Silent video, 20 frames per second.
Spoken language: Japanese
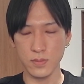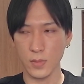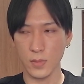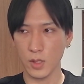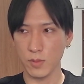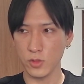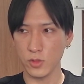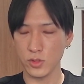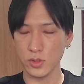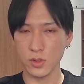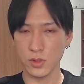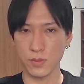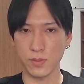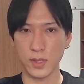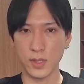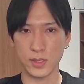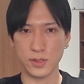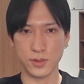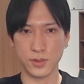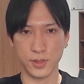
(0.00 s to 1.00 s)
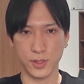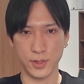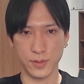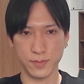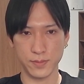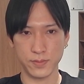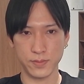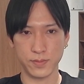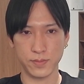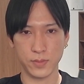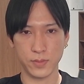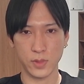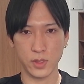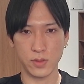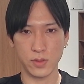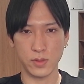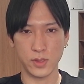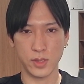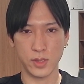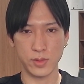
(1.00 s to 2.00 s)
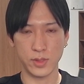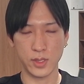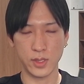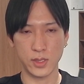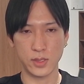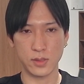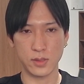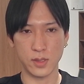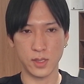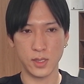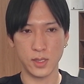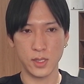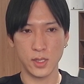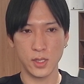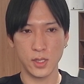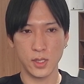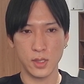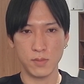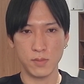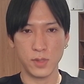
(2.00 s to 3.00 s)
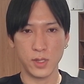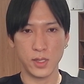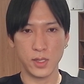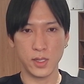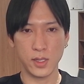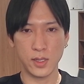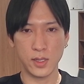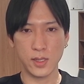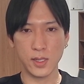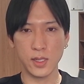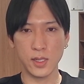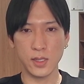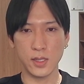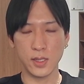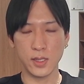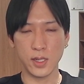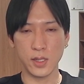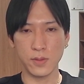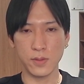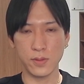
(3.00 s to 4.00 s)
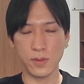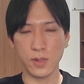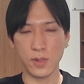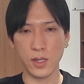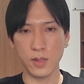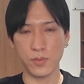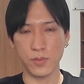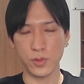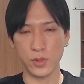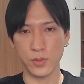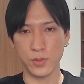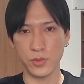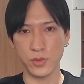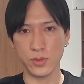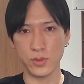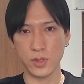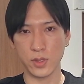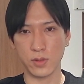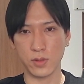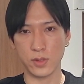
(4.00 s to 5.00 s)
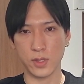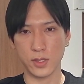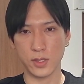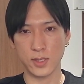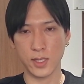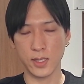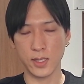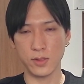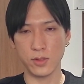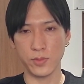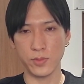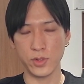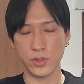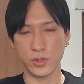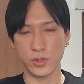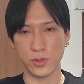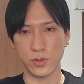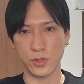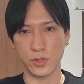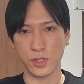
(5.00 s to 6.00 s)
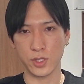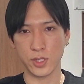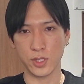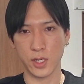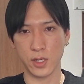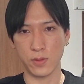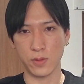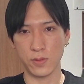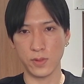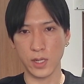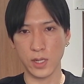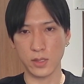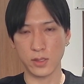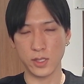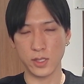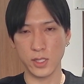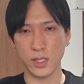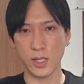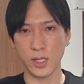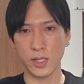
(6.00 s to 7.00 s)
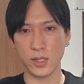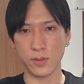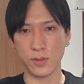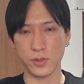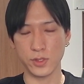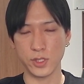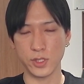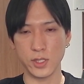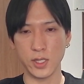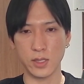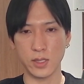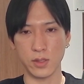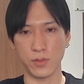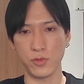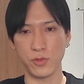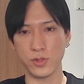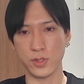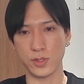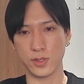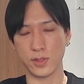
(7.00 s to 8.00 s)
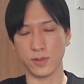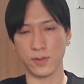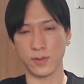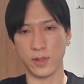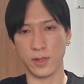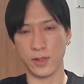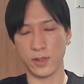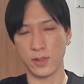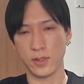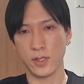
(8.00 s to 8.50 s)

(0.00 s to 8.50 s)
もちろんまずい。日本株に関しては。まあ、1回、2回ほどね、ボトムを打ってるんでね、3度目の正直でね、ここから切り上げてほしいなとは思うんですけどね、